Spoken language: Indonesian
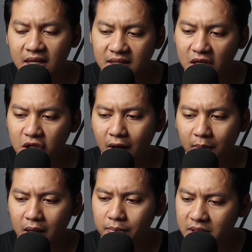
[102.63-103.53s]
Jadi
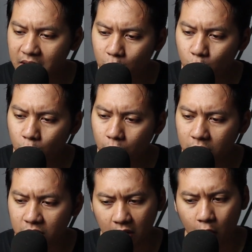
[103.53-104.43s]
nama iblis itu
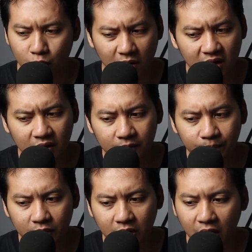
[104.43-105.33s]
trauma,
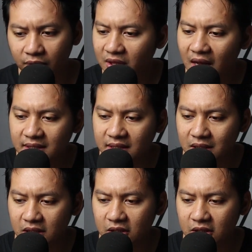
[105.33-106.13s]
gravitasi,